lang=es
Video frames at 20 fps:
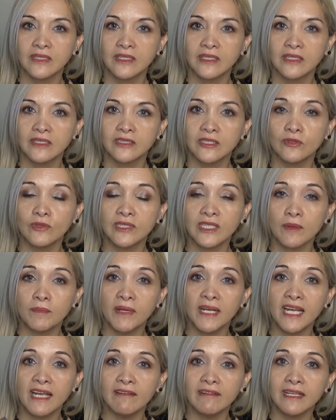Si nuestras
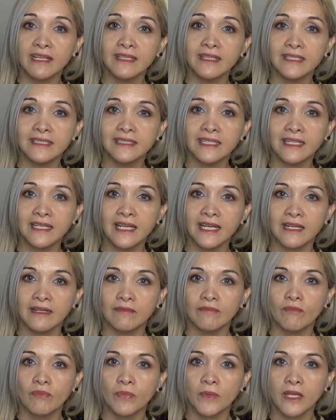palabras dicen A
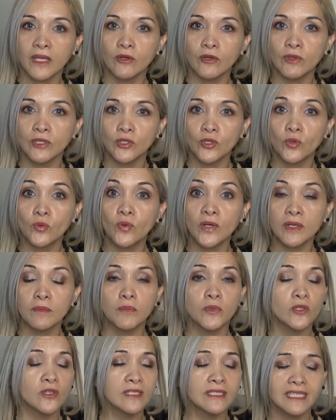y nuestro
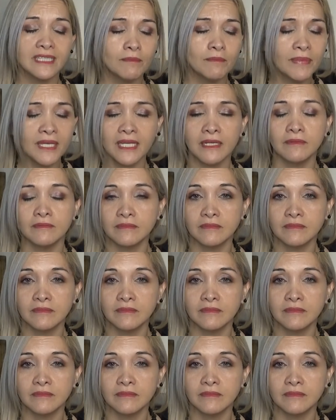cuerpo dice B,